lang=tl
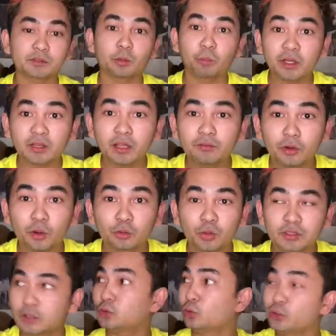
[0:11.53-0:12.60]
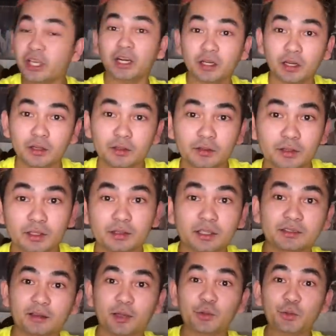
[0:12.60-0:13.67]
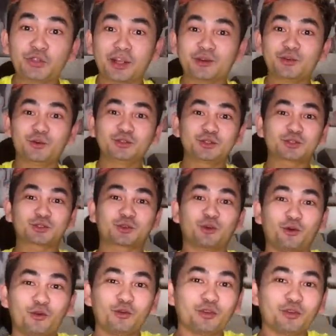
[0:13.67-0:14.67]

Sobrang thankful ako nung kasi New Year. Kasi nga New Year yun, Diyos ko.